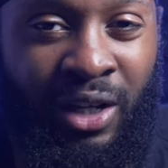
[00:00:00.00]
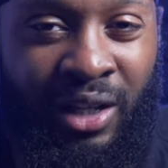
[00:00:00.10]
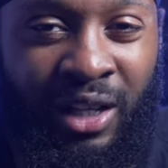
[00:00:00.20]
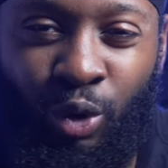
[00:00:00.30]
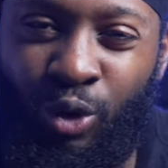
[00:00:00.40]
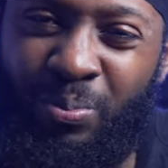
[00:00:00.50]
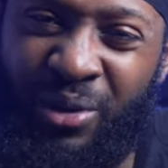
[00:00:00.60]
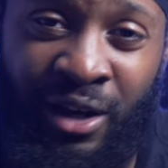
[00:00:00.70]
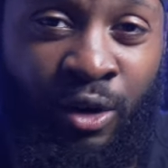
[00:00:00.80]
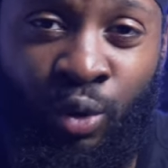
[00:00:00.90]
les, trucs
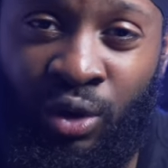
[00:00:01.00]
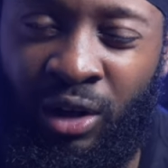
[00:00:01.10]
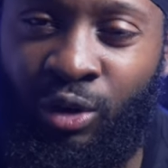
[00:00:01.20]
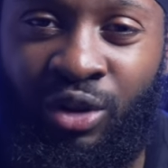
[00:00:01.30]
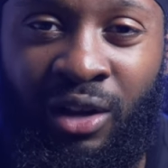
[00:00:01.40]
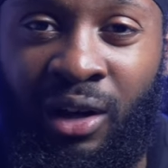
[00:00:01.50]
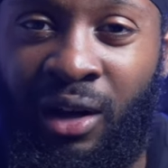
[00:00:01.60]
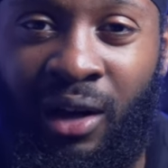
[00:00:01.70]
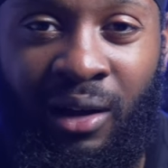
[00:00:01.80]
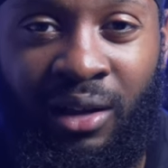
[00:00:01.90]
bien longs là que
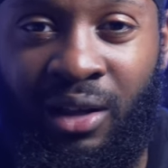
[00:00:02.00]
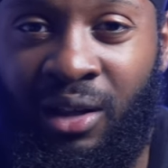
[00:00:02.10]
t'as